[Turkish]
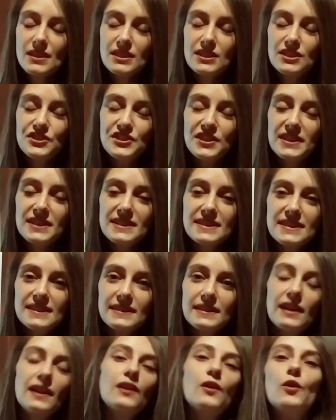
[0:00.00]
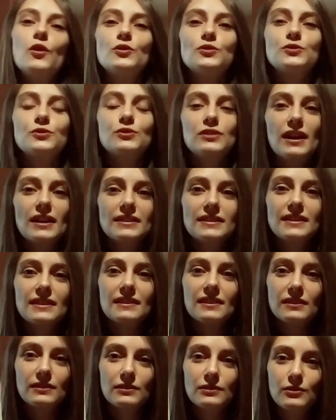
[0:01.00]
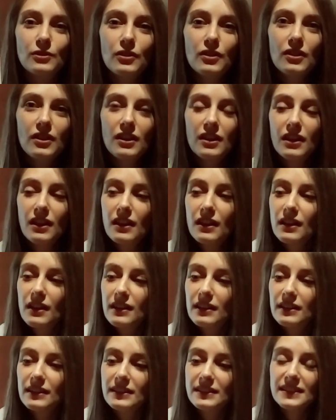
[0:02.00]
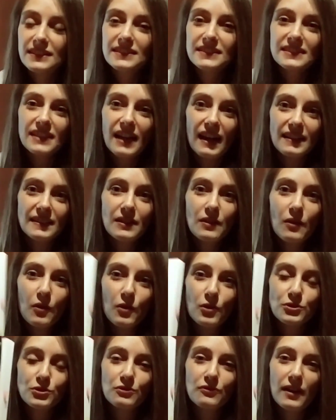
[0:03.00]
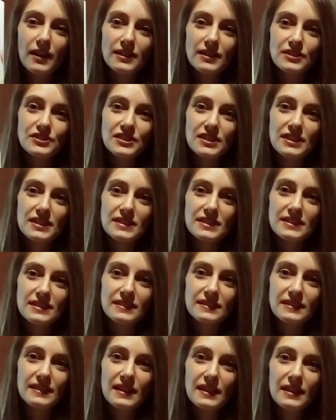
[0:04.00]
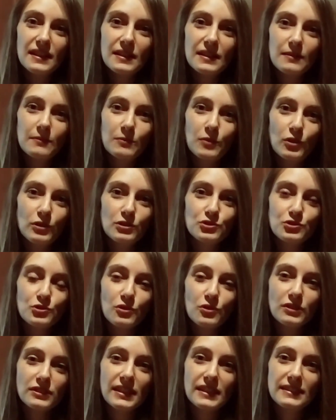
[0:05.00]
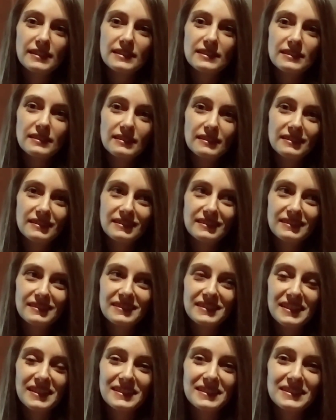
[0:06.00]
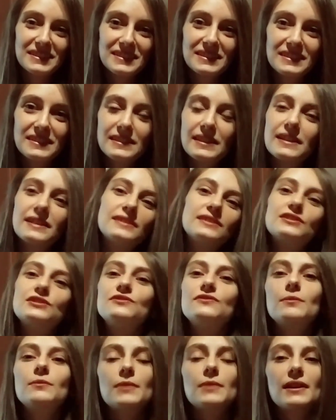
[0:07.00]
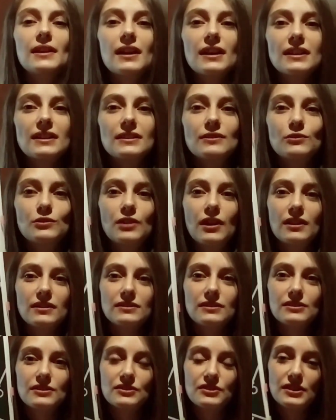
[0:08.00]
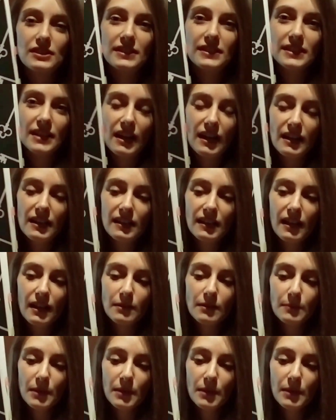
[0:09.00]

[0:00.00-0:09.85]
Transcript: İçerisinde öyküler yer alıyor. 7 e, tane öykü var içerisinde. Böyle çok tedir tedirgin edici ve merak uyandırıcı hikayeler.